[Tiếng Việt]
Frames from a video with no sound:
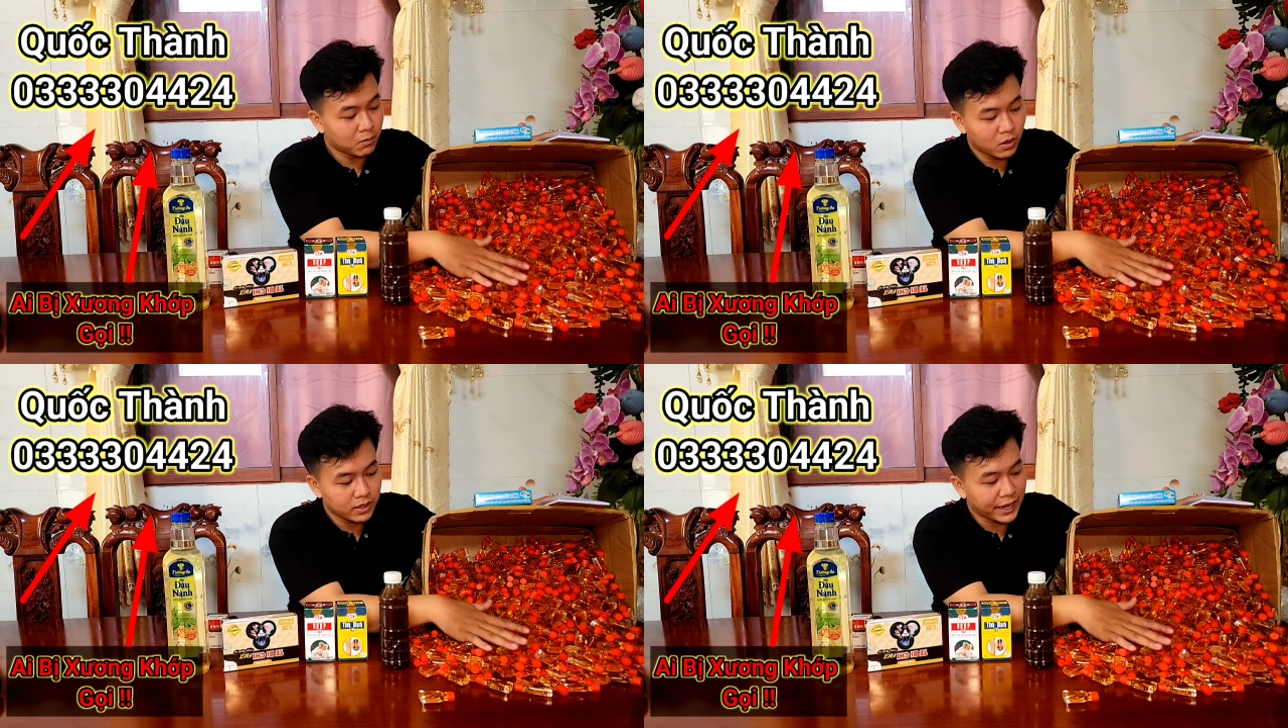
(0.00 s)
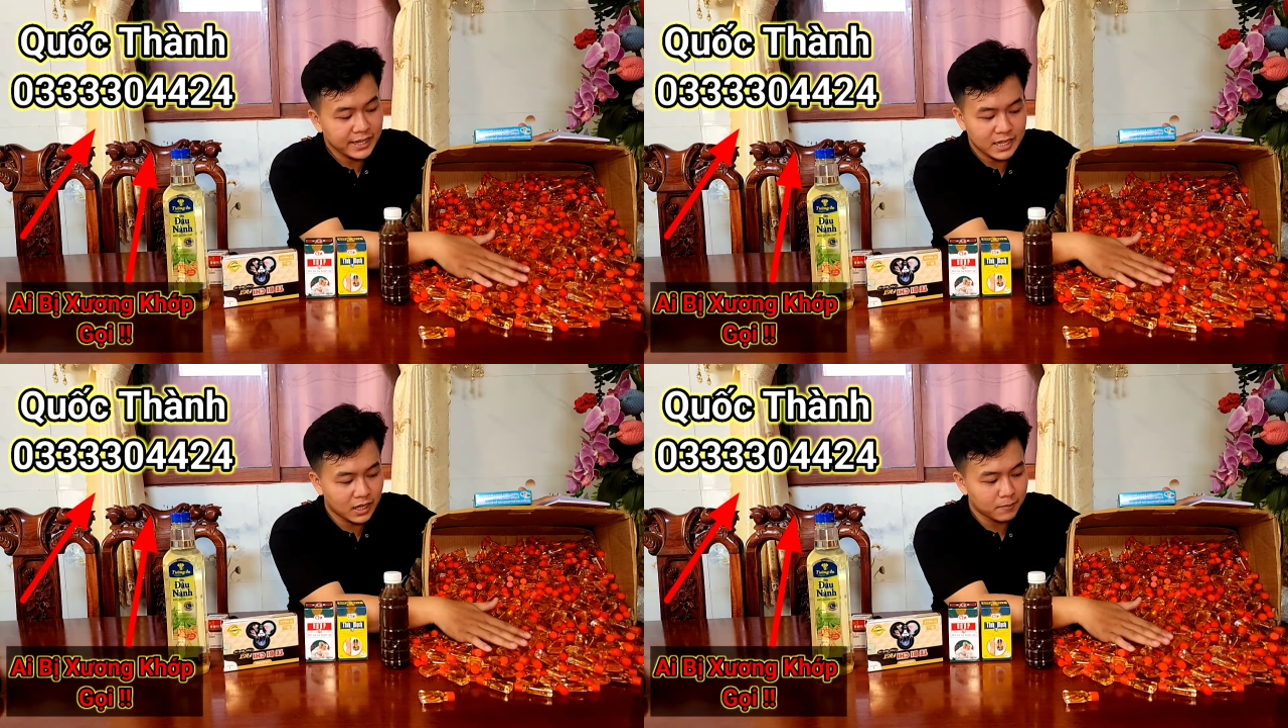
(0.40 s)
bảo hành không
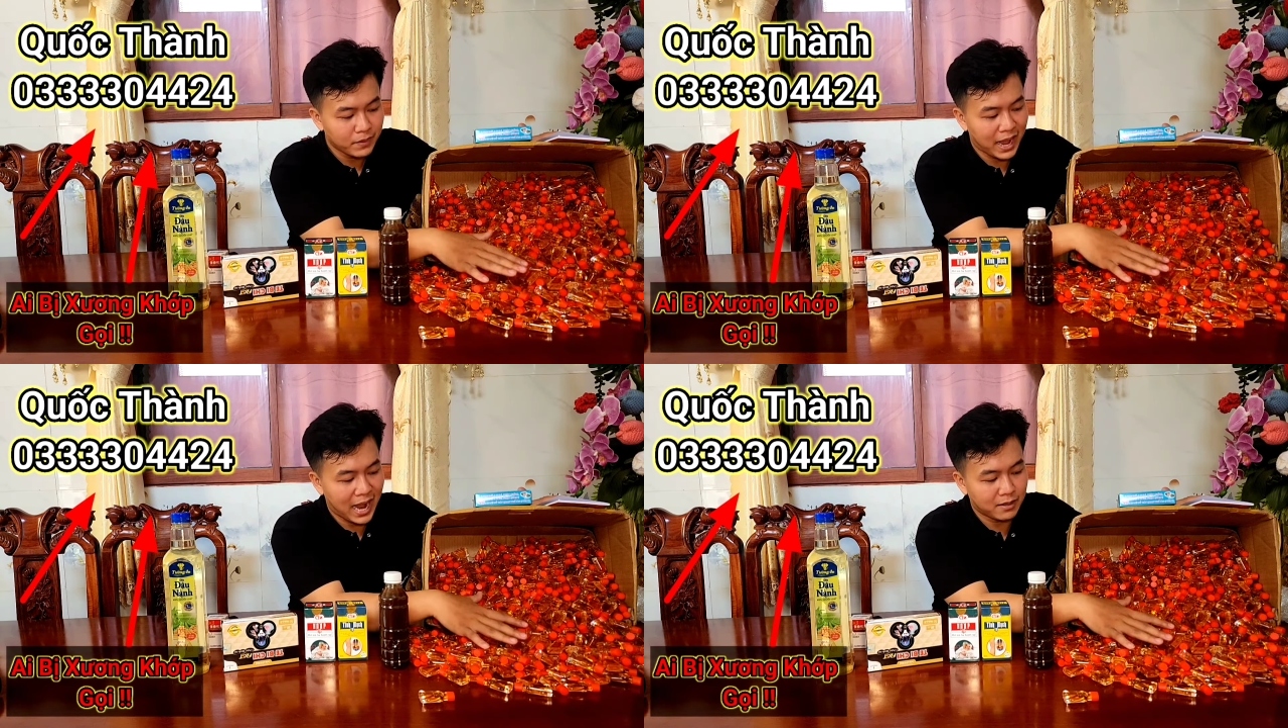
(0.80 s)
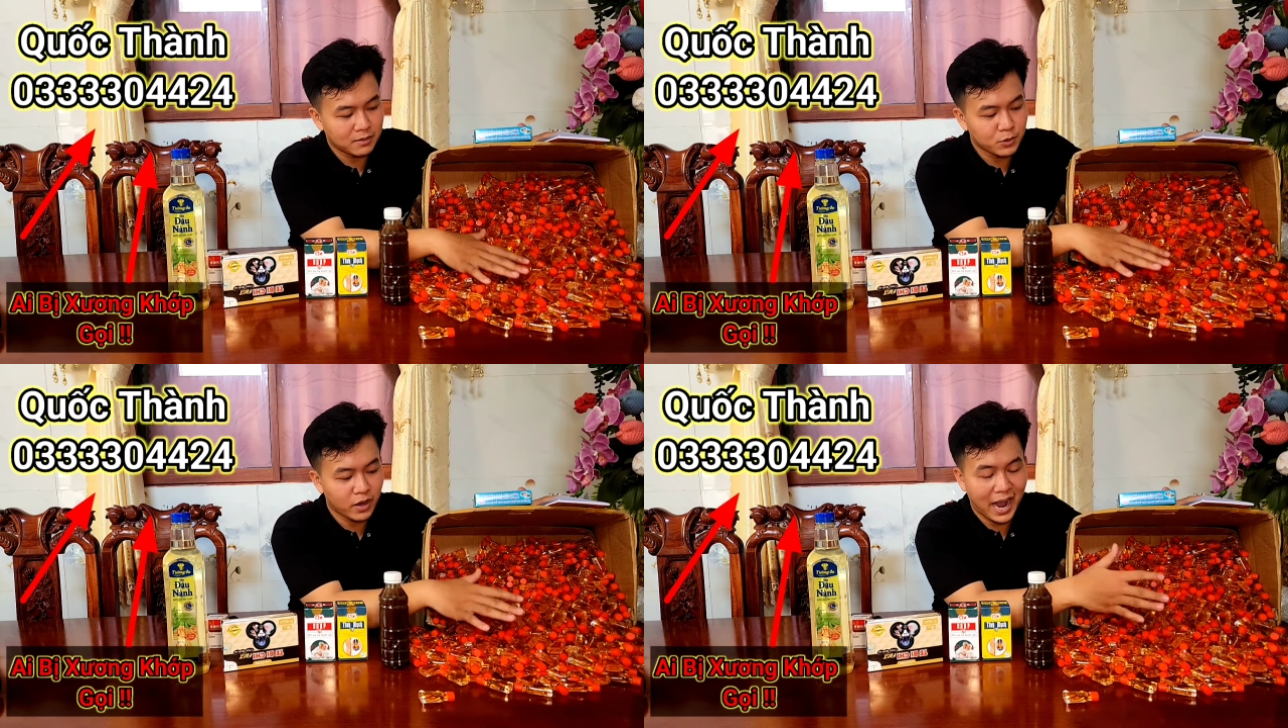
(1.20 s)
có kén gì hết
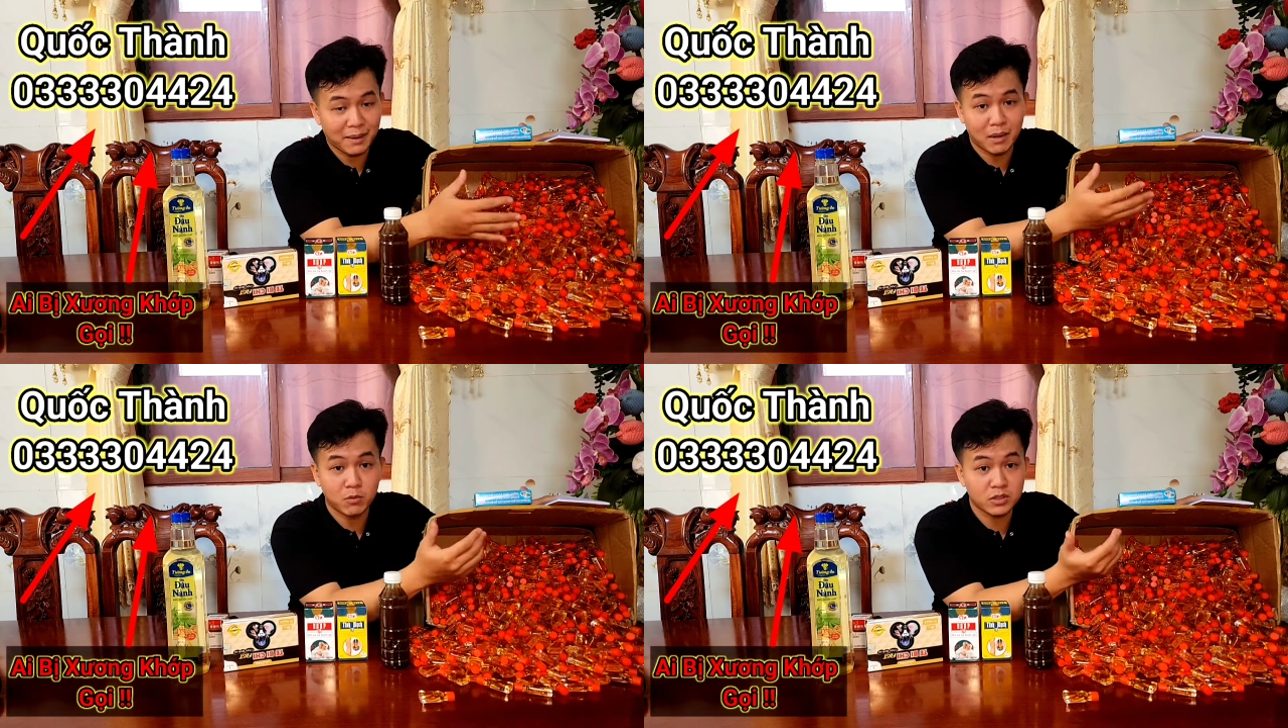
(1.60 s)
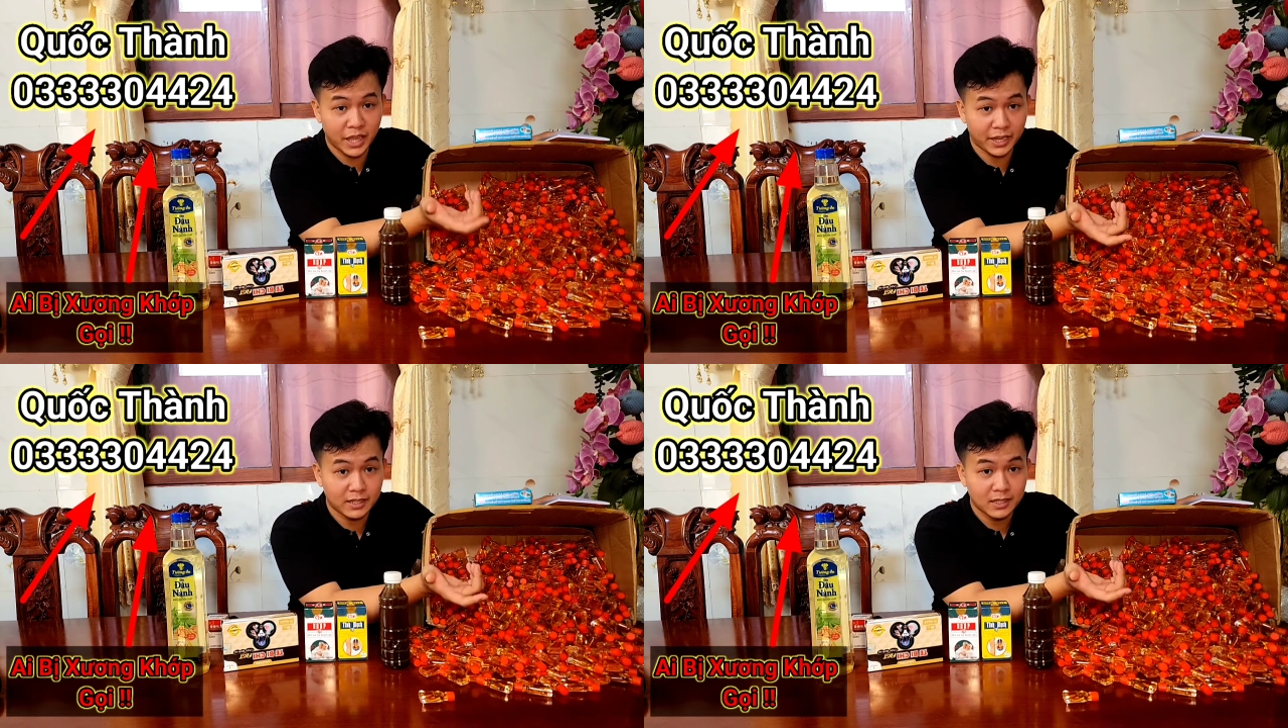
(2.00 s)
ai những người ai mà
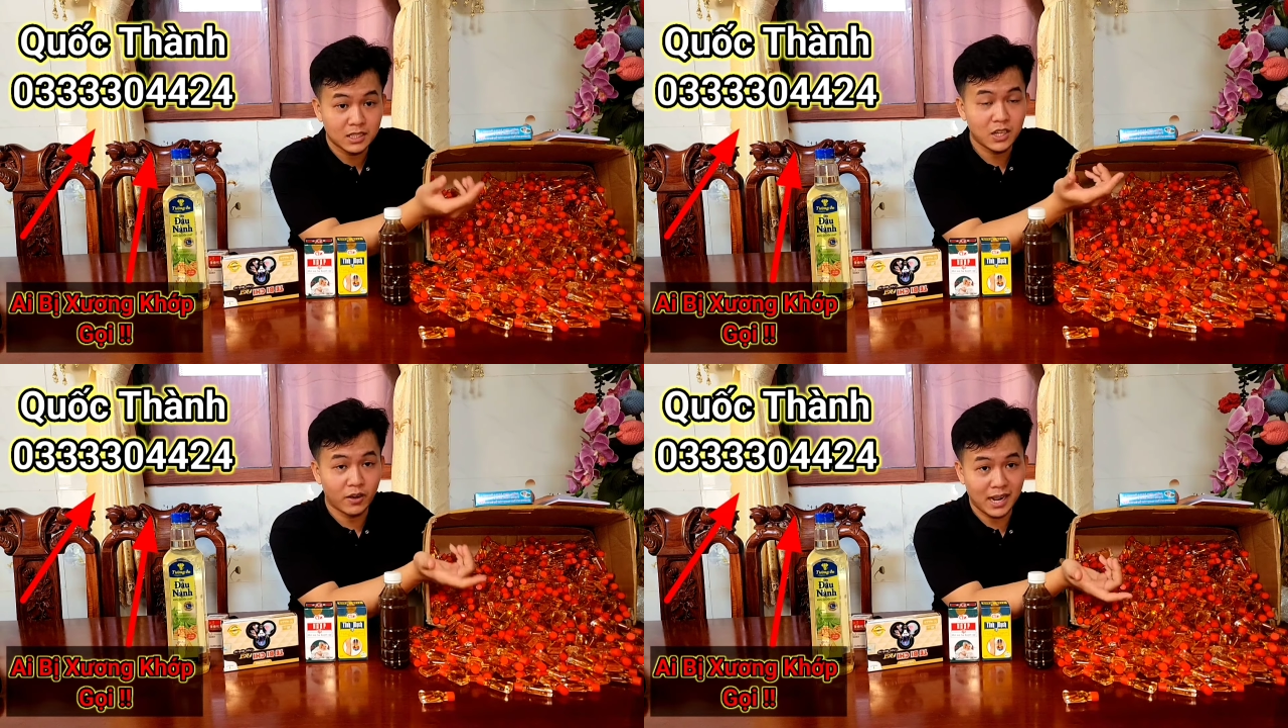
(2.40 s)
không có tiền